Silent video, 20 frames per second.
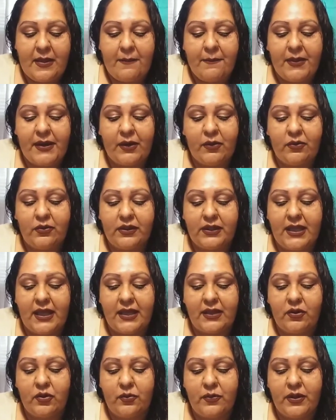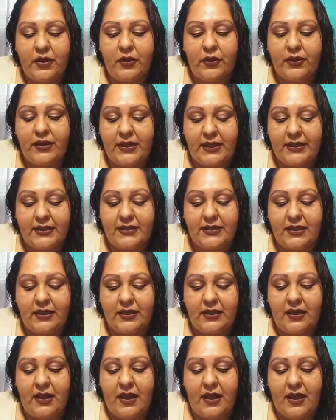Pregunta número 10.
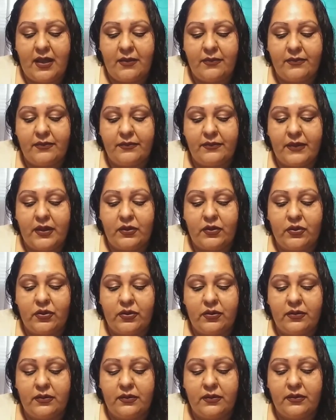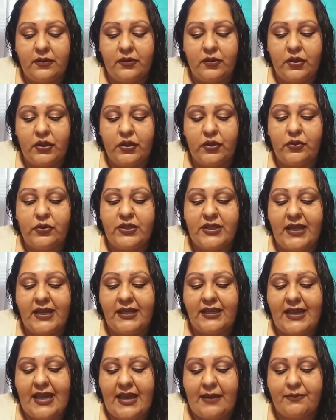Um, do you
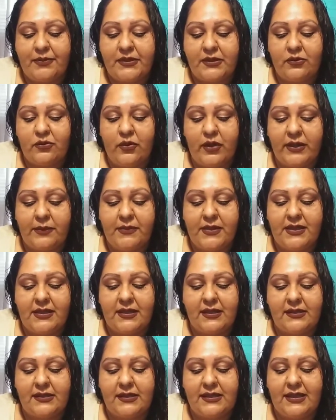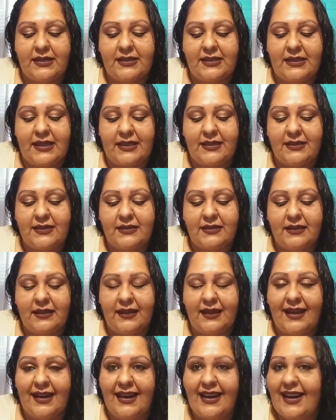take naps? ¿Duermes siestas?
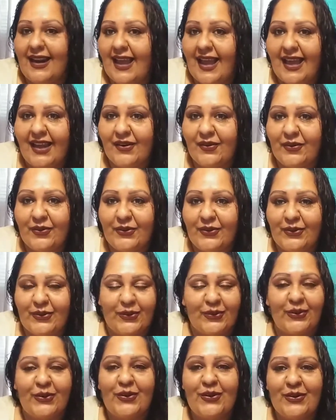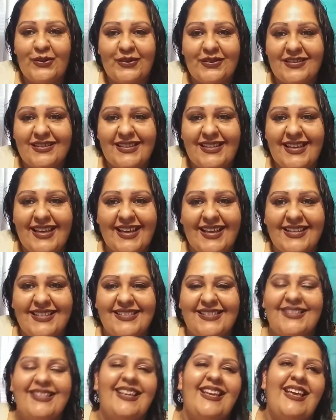Claro, todos los
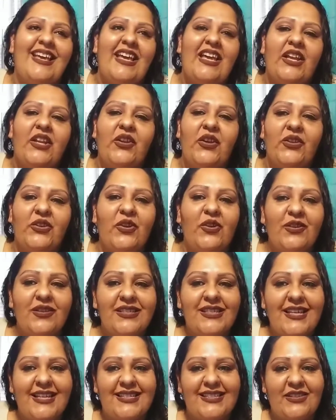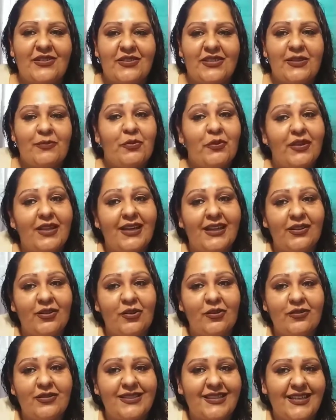días. No, todos los días no. Si pudiera
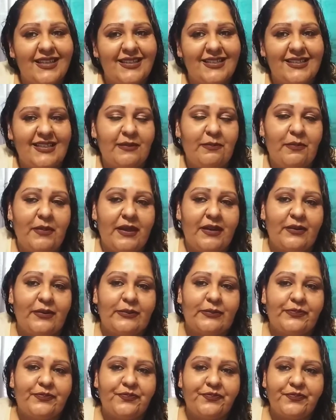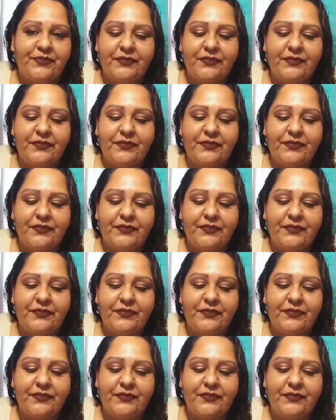todos los días sí, pero